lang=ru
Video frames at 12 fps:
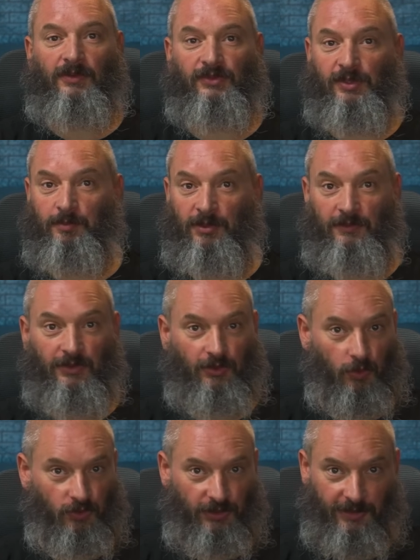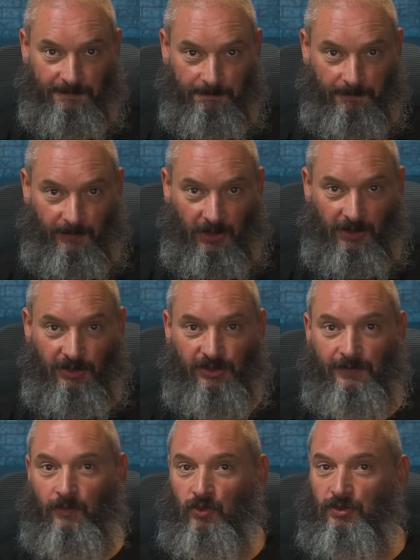Всем привет, друзья!
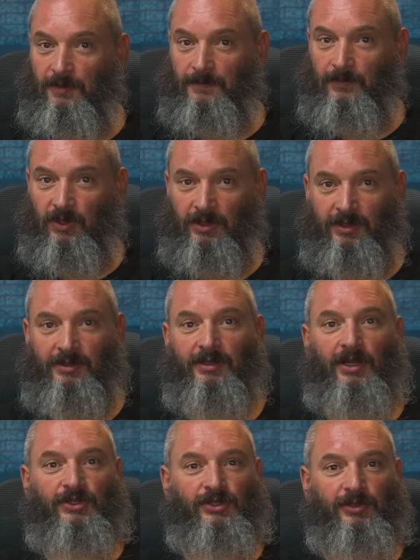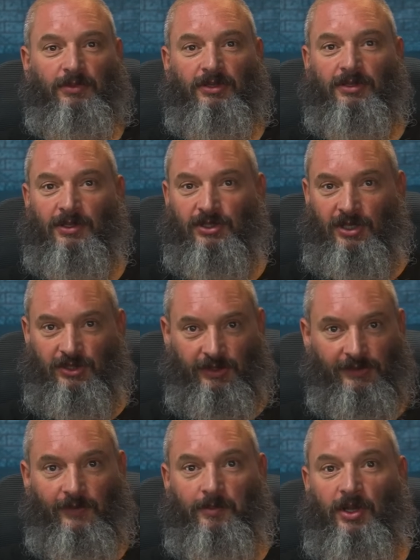Сегодня я хотел бы
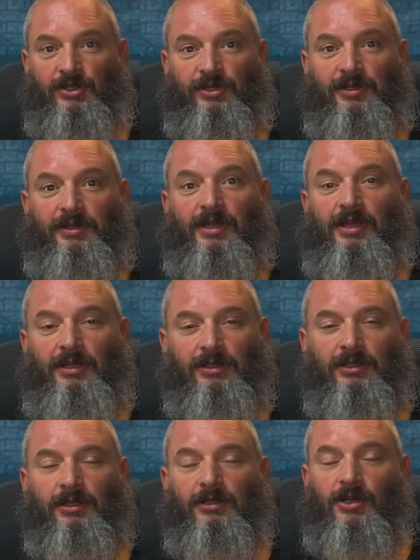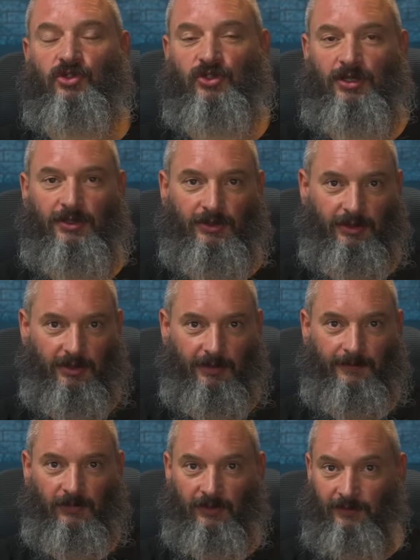рассказать вам о тех долгожданных
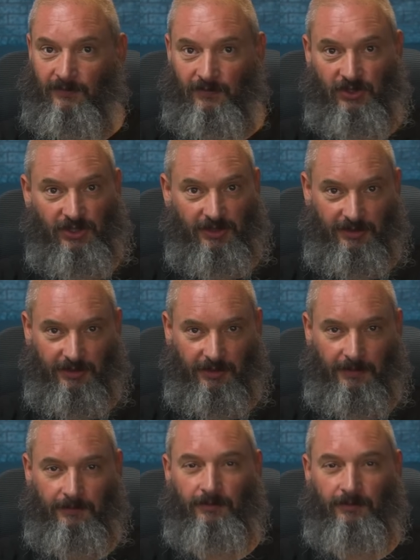нововведениях,